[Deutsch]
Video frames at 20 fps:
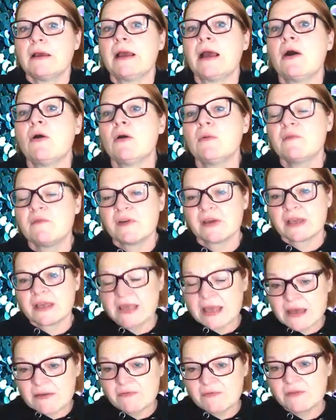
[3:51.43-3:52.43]
Auch im
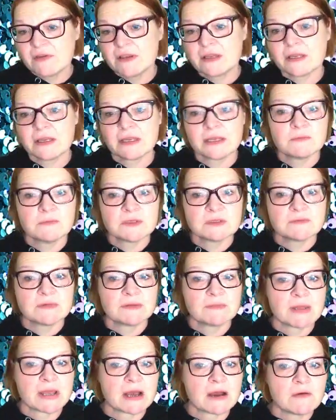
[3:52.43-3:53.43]
Verkehr, finde ich, muss
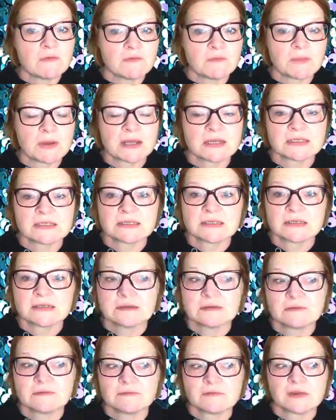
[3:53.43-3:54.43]
man mehr
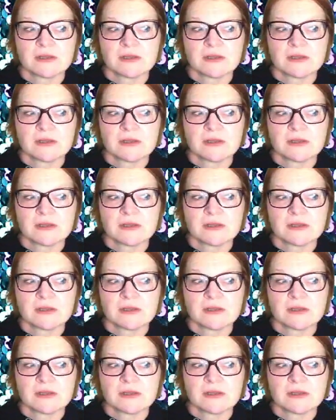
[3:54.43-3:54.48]
aufpassen,